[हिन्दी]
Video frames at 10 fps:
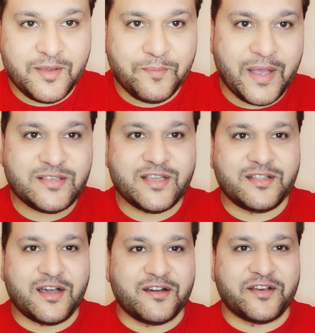पैसे
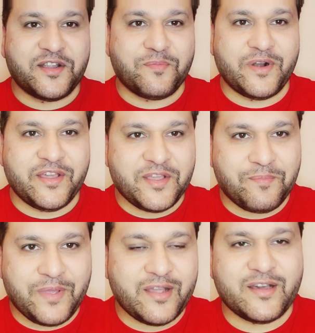अदा करने पड़ेंगे
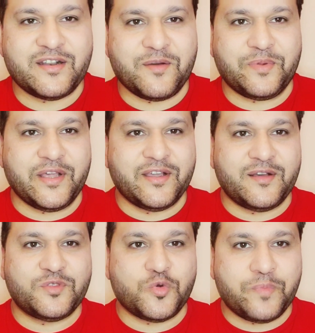पे करना पड़ेगा
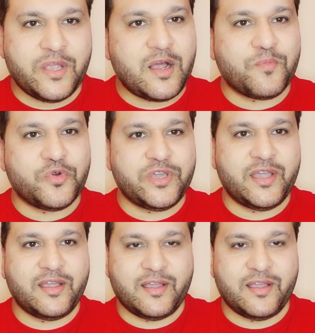तो फिर आपको ये